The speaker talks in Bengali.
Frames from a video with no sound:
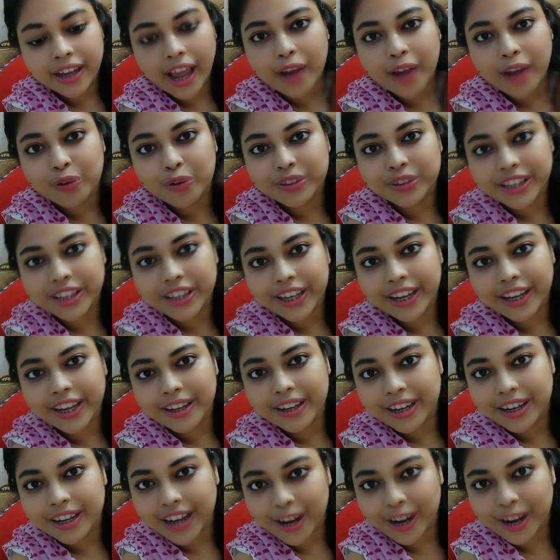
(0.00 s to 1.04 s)
এখন থেকে
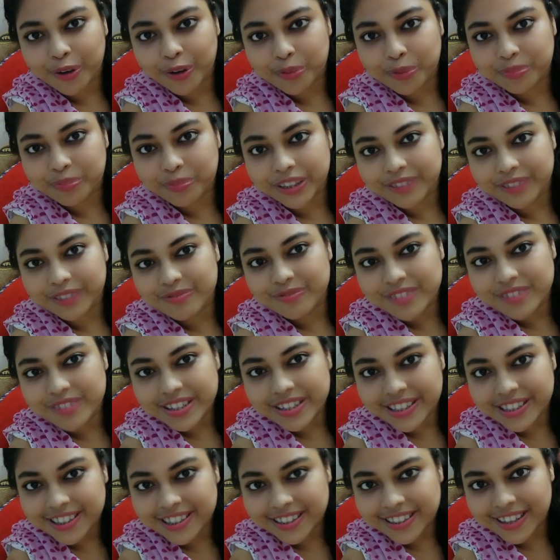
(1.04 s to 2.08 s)
কাল অবধি
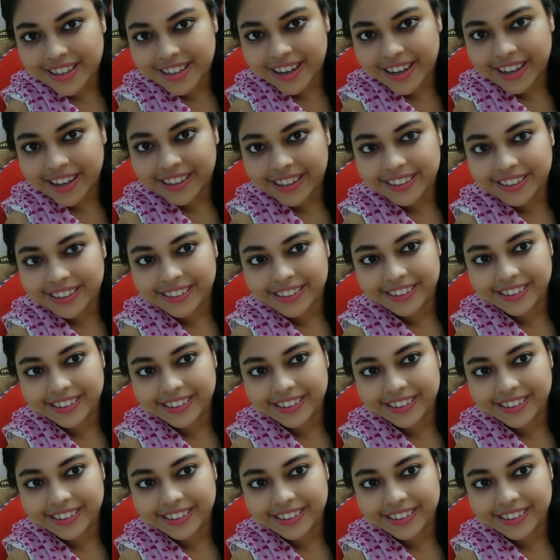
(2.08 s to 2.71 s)
টাটা